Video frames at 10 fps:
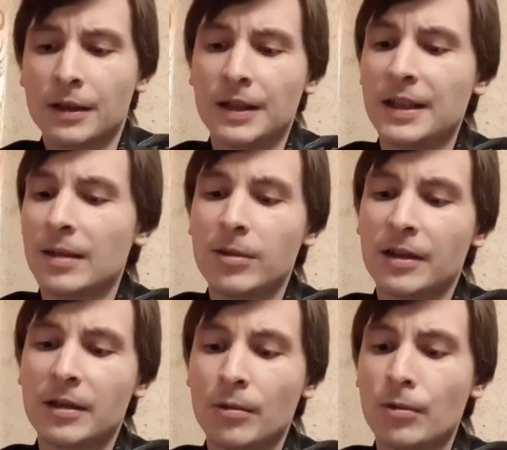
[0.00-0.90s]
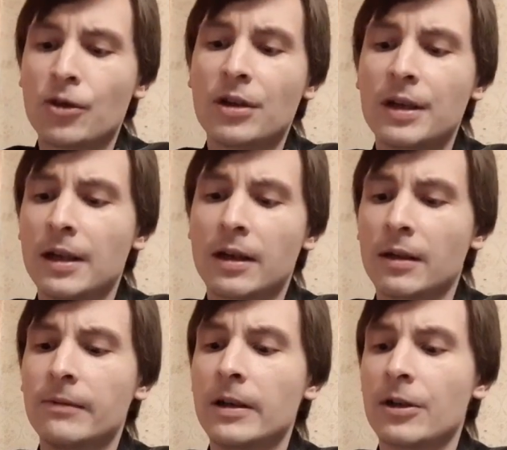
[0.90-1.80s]
Яблоко очень
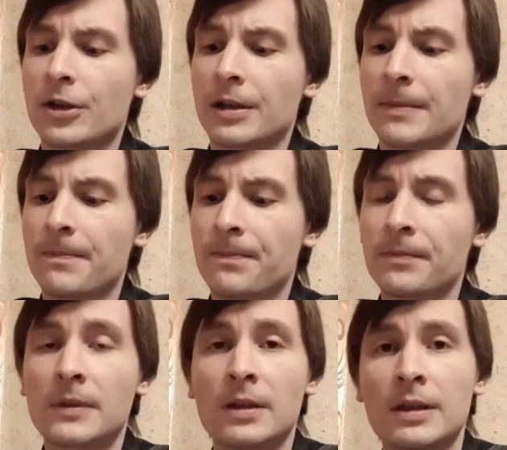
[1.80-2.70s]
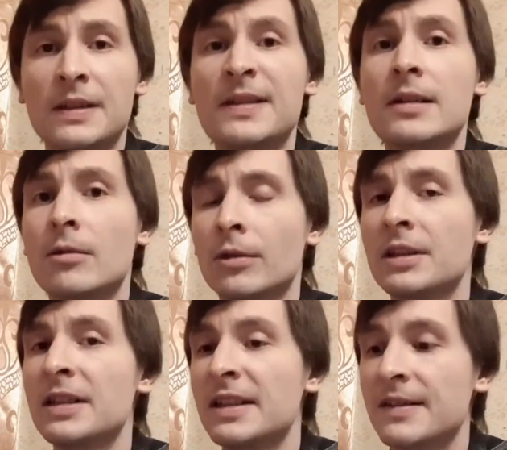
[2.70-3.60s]
ярко выражено.
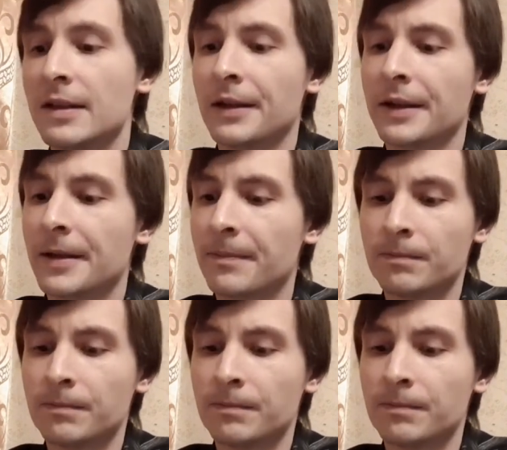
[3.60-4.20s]
Зеленое, кисленькое.